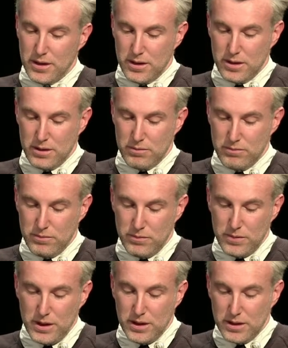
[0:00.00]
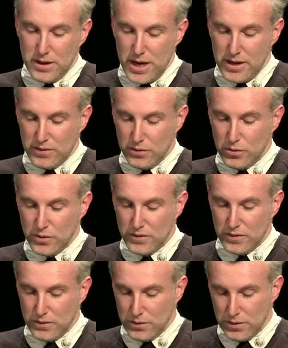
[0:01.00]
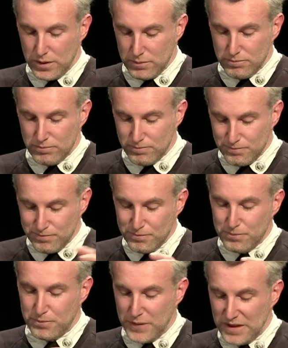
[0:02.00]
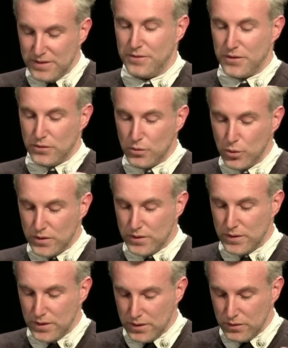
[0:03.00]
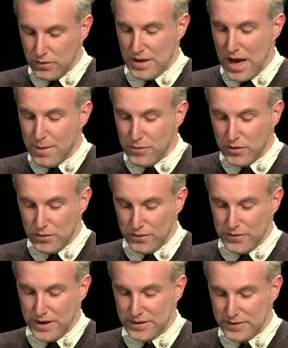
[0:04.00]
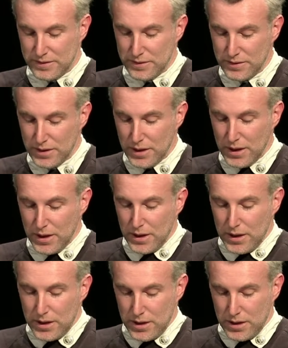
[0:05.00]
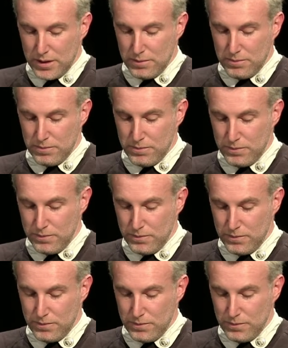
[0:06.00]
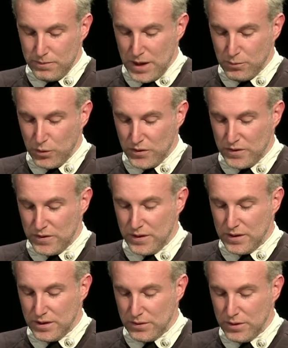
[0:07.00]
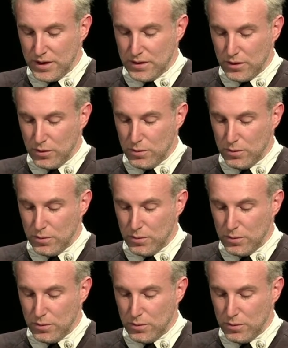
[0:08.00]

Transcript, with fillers: ich, äh, die ich da jetzt kurz so ein bisschen versucht äh, zusammenzufassen. Ähm, man musste sich natürlich